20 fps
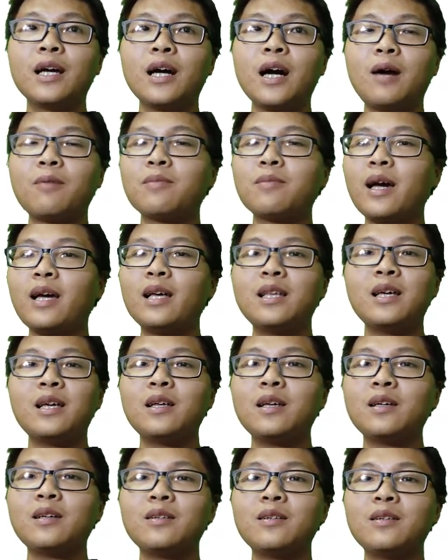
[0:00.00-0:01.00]
ông này
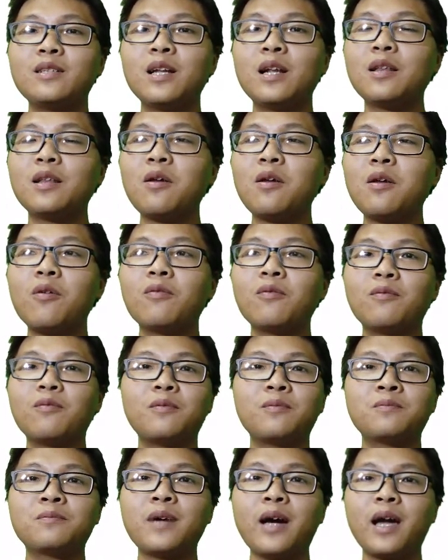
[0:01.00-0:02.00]
thì sinh
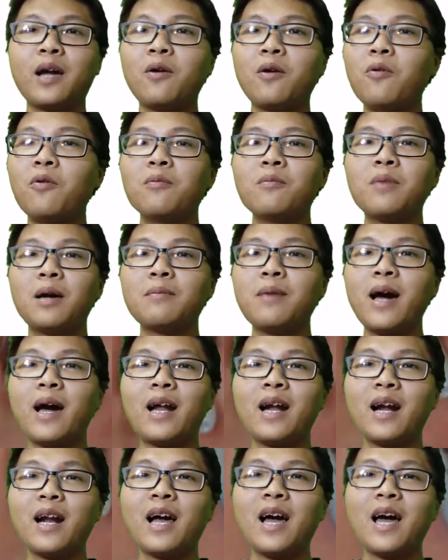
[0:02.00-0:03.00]
tồn ăn uống bậy
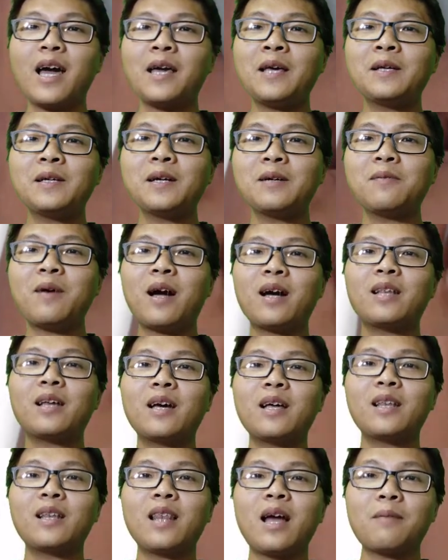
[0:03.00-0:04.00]
bạ rất là hay các bạn có
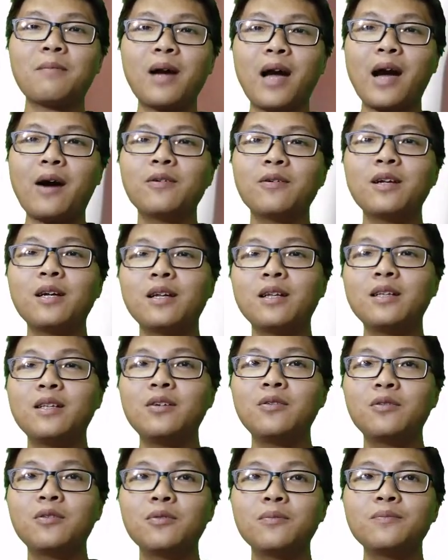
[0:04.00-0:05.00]
thể tham khảo trên
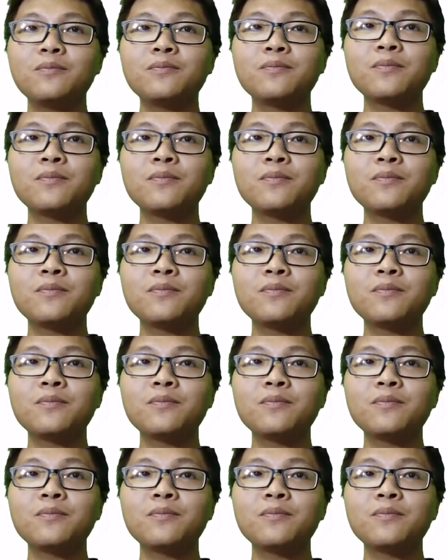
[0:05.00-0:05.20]
YouTube